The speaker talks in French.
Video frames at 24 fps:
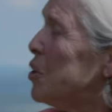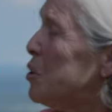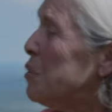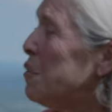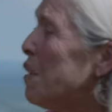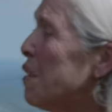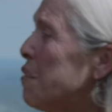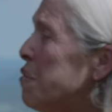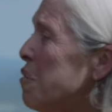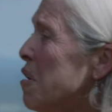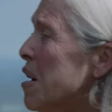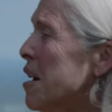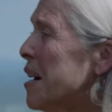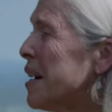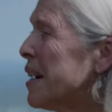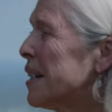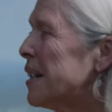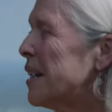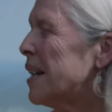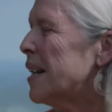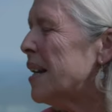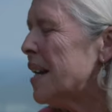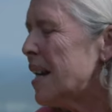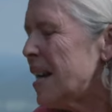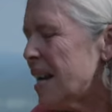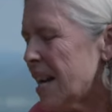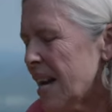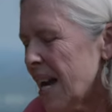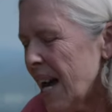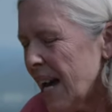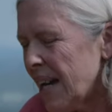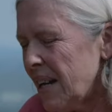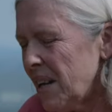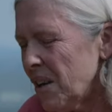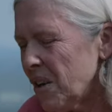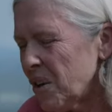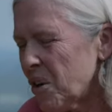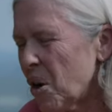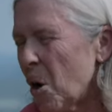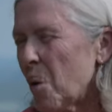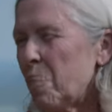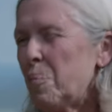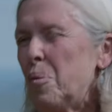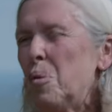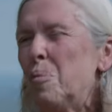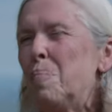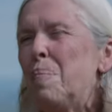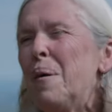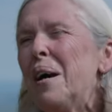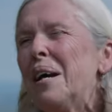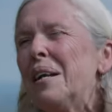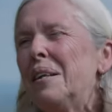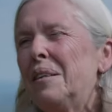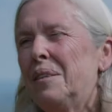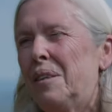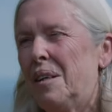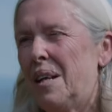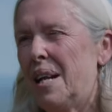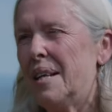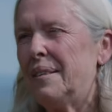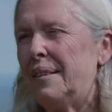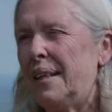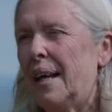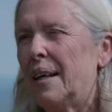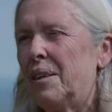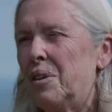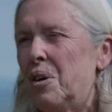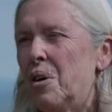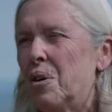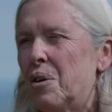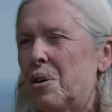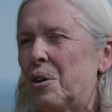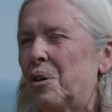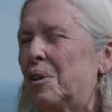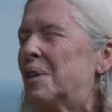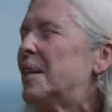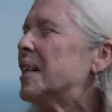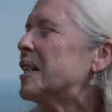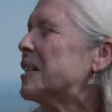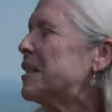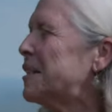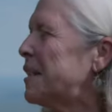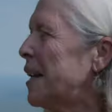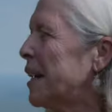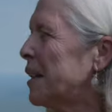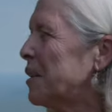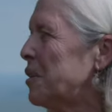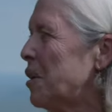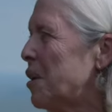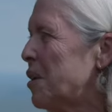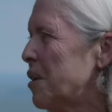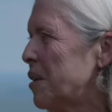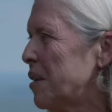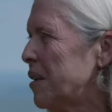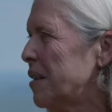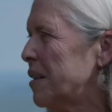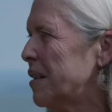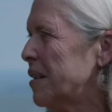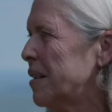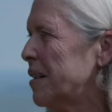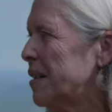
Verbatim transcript: Tu vas voir, elle est, elle est encore plus belle de l'intérieur que de l'extérieur.